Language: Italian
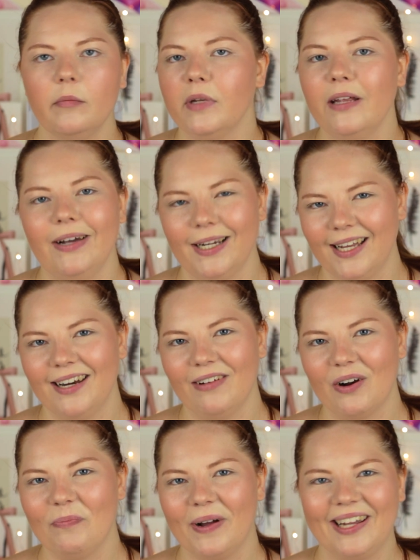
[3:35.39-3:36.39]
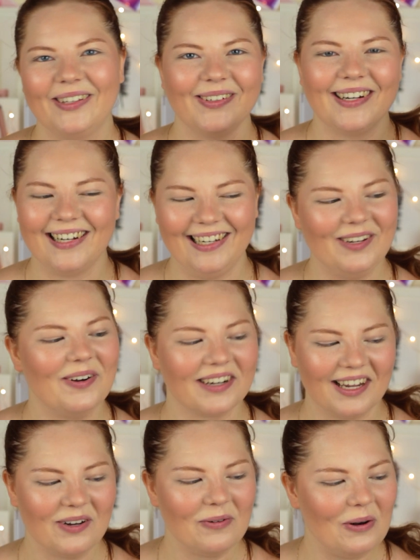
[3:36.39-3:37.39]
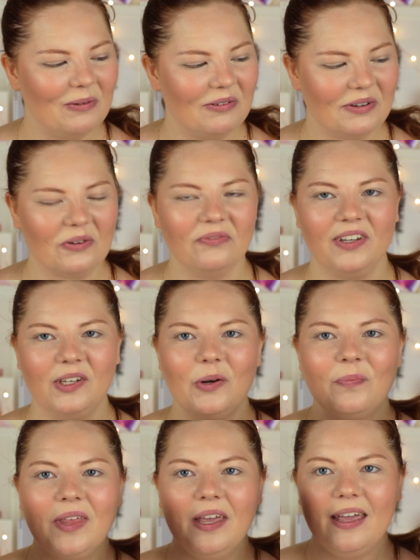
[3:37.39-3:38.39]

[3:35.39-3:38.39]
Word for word: mi deve anche arrivare un pacchetto da Clio, anche di quello vi farò un video,